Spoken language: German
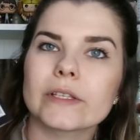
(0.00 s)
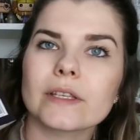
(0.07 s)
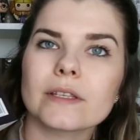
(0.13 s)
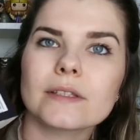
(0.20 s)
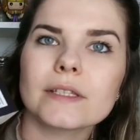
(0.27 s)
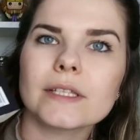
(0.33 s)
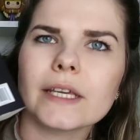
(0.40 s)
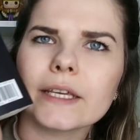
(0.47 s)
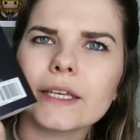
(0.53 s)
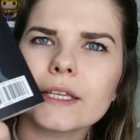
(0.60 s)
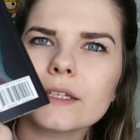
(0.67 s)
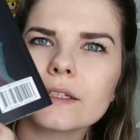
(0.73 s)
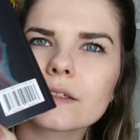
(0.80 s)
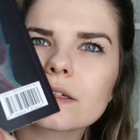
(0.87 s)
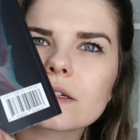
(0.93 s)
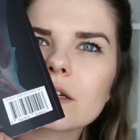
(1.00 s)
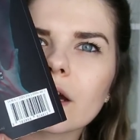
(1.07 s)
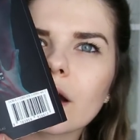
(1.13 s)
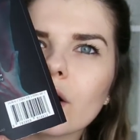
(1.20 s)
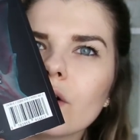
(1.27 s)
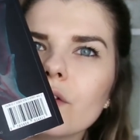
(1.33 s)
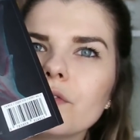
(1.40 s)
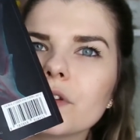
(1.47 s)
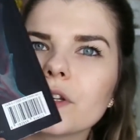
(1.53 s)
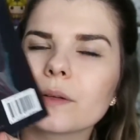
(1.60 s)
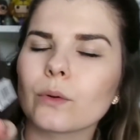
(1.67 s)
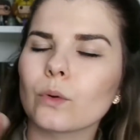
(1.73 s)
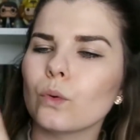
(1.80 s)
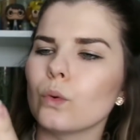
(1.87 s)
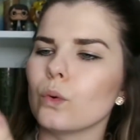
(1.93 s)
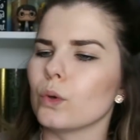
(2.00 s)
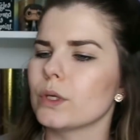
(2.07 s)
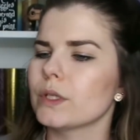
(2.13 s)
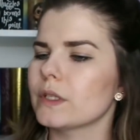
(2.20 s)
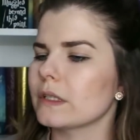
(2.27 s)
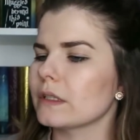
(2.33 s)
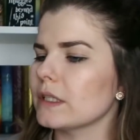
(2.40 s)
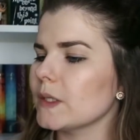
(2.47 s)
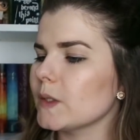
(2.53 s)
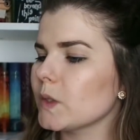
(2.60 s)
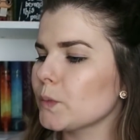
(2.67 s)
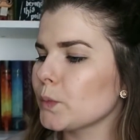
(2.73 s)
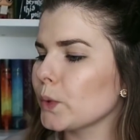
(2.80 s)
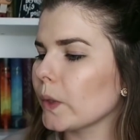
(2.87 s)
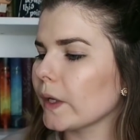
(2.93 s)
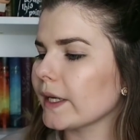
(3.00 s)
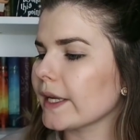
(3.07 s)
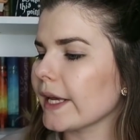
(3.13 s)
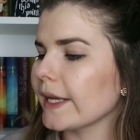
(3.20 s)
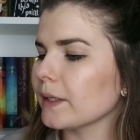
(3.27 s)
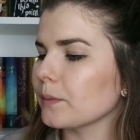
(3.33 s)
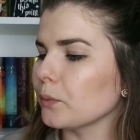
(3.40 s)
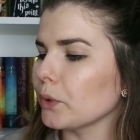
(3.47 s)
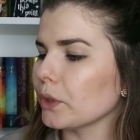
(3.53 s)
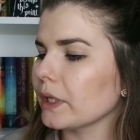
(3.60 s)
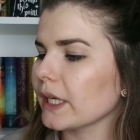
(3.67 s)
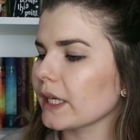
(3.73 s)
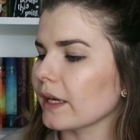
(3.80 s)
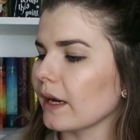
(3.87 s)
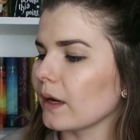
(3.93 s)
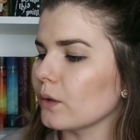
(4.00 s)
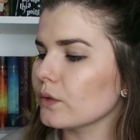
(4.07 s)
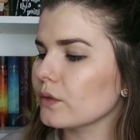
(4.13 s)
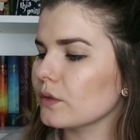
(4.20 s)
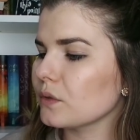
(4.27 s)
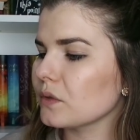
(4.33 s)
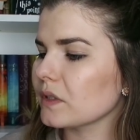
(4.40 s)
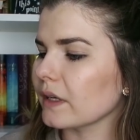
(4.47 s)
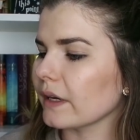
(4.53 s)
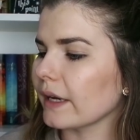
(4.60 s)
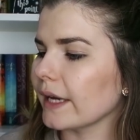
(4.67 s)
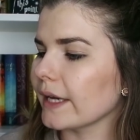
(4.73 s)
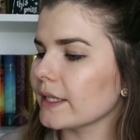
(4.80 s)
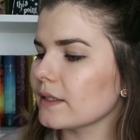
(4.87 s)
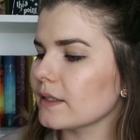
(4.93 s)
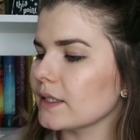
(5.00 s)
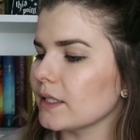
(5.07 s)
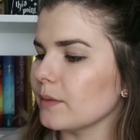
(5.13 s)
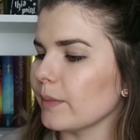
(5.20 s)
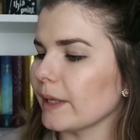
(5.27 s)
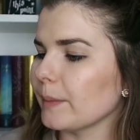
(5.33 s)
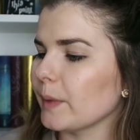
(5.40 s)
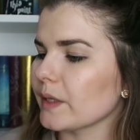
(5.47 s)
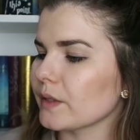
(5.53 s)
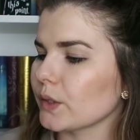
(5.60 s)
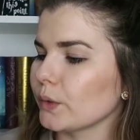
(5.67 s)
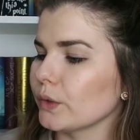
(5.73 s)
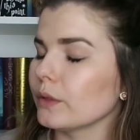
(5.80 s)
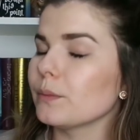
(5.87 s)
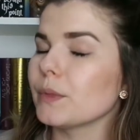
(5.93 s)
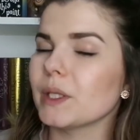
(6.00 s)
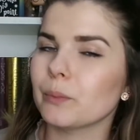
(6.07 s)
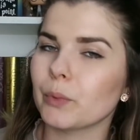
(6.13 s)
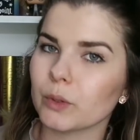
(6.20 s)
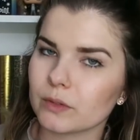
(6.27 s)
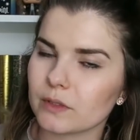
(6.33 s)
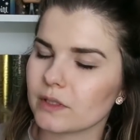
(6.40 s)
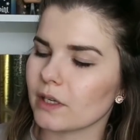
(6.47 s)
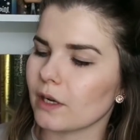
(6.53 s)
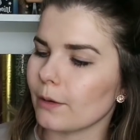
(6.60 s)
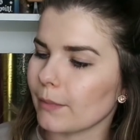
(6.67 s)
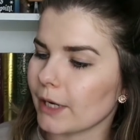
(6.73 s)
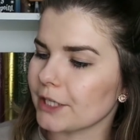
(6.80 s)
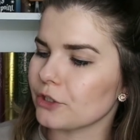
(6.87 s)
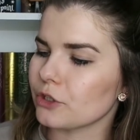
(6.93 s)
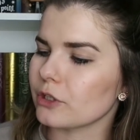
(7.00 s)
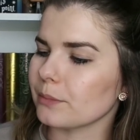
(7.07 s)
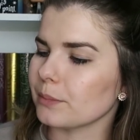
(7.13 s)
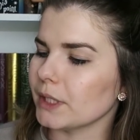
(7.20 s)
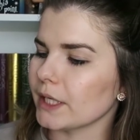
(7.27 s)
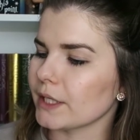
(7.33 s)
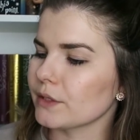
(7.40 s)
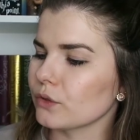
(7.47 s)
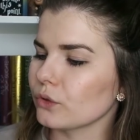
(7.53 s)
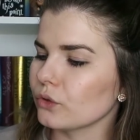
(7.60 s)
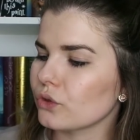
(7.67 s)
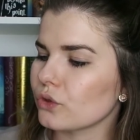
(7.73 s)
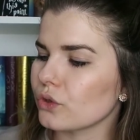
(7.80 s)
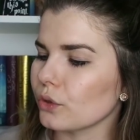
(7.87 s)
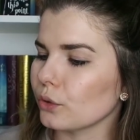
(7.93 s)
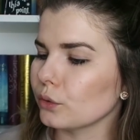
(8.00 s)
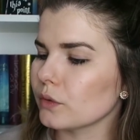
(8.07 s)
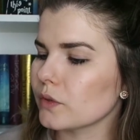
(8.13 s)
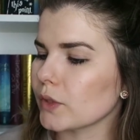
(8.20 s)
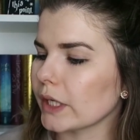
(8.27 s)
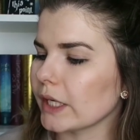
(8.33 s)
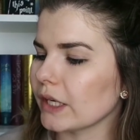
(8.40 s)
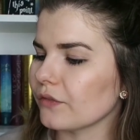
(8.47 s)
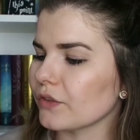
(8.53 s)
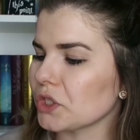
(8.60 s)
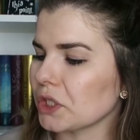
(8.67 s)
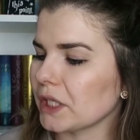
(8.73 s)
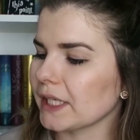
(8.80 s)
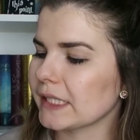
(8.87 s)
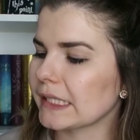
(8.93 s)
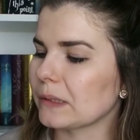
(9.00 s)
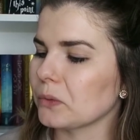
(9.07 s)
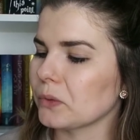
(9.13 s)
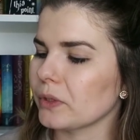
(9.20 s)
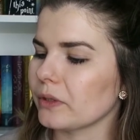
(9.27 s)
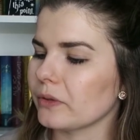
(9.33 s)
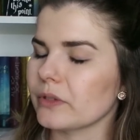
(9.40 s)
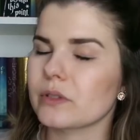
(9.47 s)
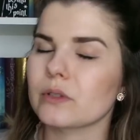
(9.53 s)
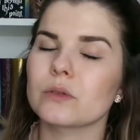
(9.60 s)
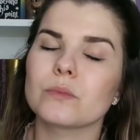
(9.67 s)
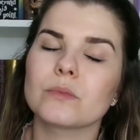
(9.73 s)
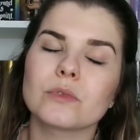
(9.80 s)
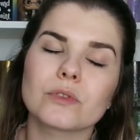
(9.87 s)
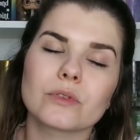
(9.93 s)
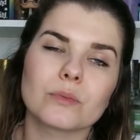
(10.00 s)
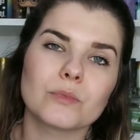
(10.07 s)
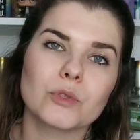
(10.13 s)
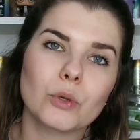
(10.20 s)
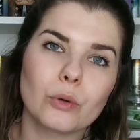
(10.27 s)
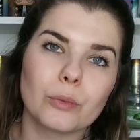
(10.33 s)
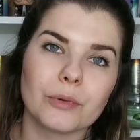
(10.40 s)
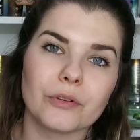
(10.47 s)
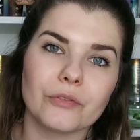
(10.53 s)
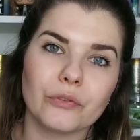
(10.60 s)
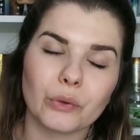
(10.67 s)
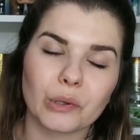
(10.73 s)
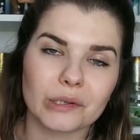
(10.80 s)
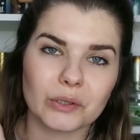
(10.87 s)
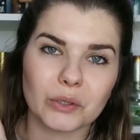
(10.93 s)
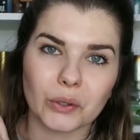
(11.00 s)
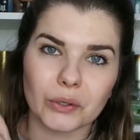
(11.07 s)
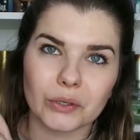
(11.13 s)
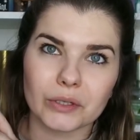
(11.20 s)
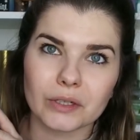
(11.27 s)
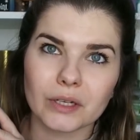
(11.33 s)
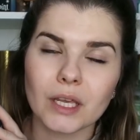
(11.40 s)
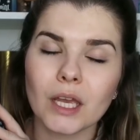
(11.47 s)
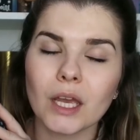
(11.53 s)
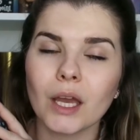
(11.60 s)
es ist hier hinten drauf in Rot. Dieses Buch enthält mögliche Auslöserreize, die bei Personen mit posttraumatischer Belastungsstörung zu einer Verschlechterung ihrer Sy Symptome führen können.